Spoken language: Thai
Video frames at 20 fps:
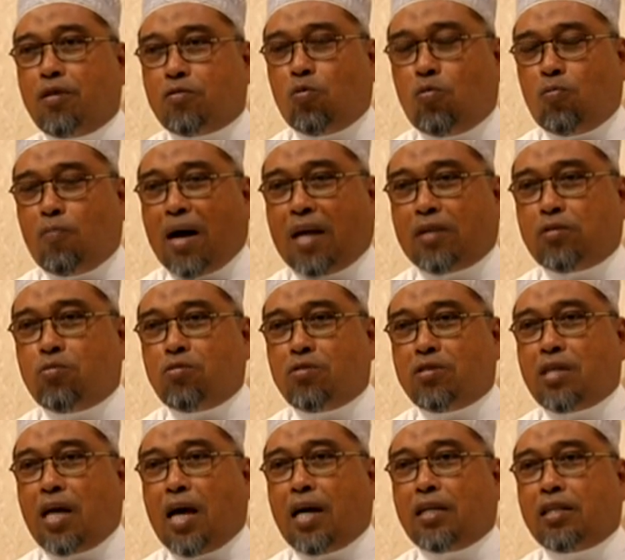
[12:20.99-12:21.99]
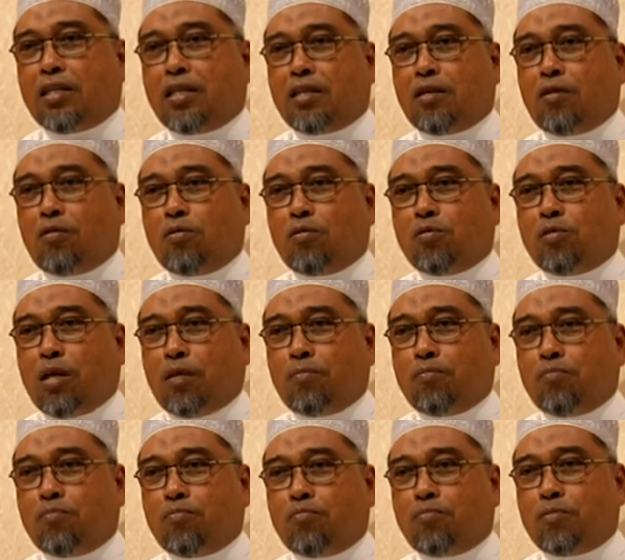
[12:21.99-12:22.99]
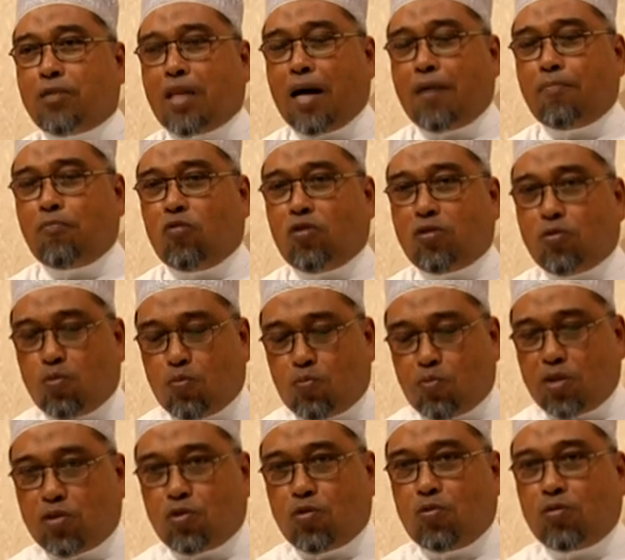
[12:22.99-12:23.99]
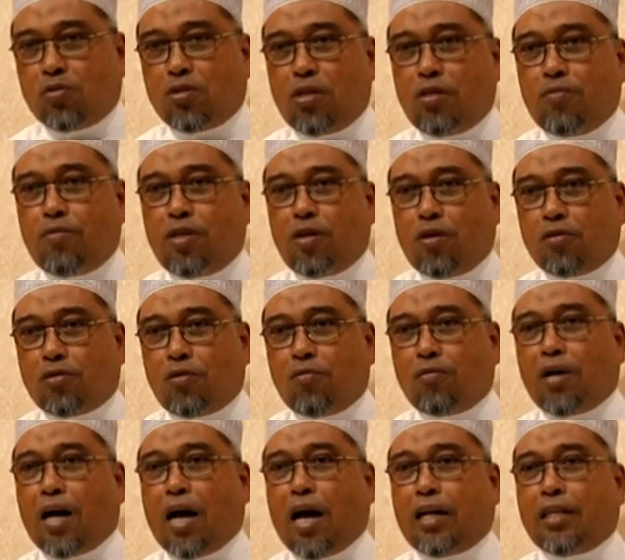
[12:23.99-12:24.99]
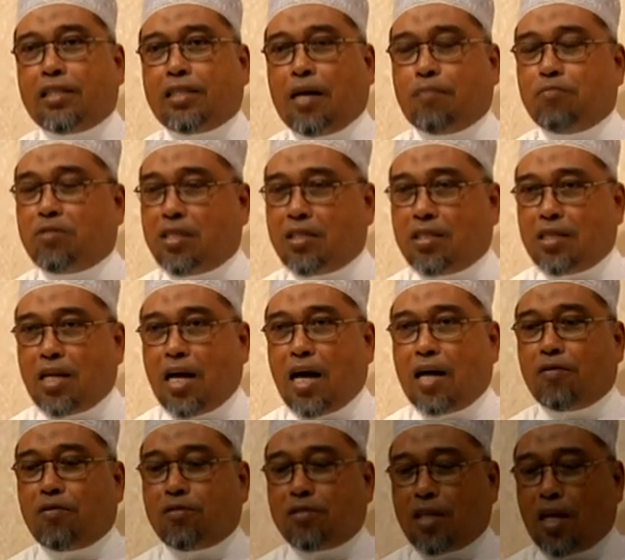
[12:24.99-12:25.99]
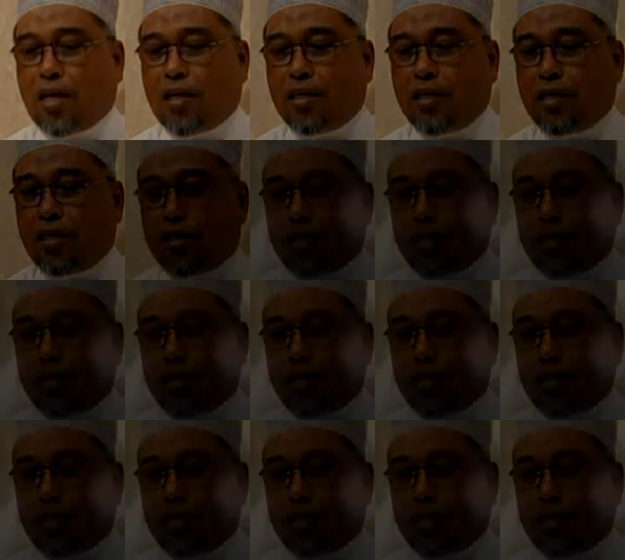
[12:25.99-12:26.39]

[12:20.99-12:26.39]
ทุกบาททุกสตางค์เราทำตามวัตถุประสงค์ที่พี่น้องต้องการ ตามเจตนาของท่านเลย